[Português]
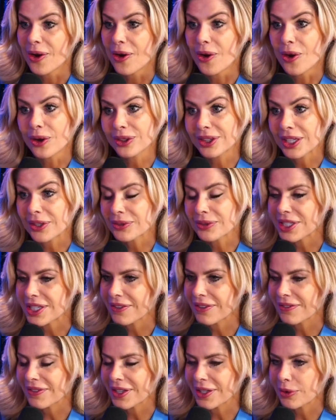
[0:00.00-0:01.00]
Outra eu
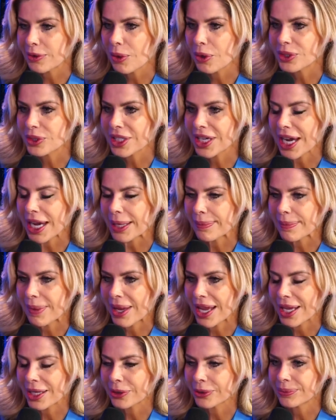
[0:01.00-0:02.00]
tive no Monte
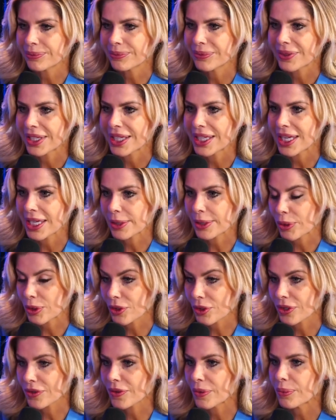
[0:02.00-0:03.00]
Carmelo, que as
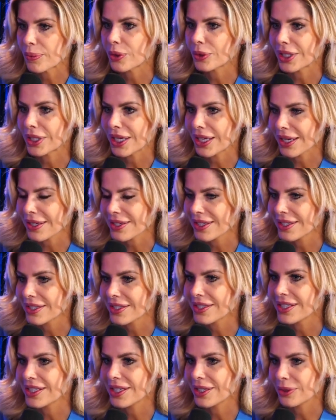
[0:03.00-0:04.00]
pessoas vão poder
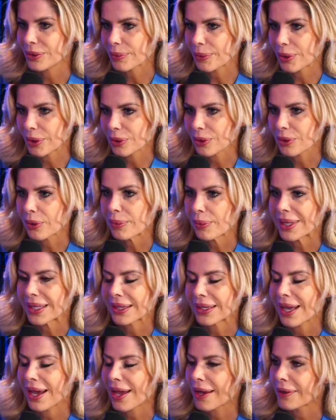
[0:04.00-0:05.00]
assistir no meu
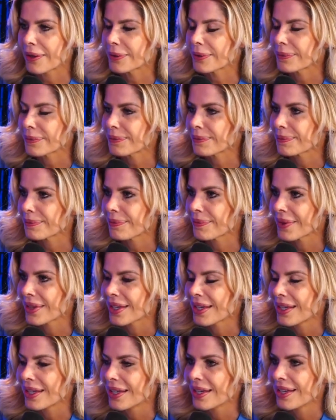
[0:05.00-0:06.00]
documentário.
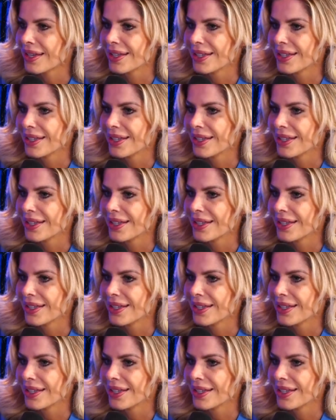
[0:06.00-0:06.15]
Acho que eu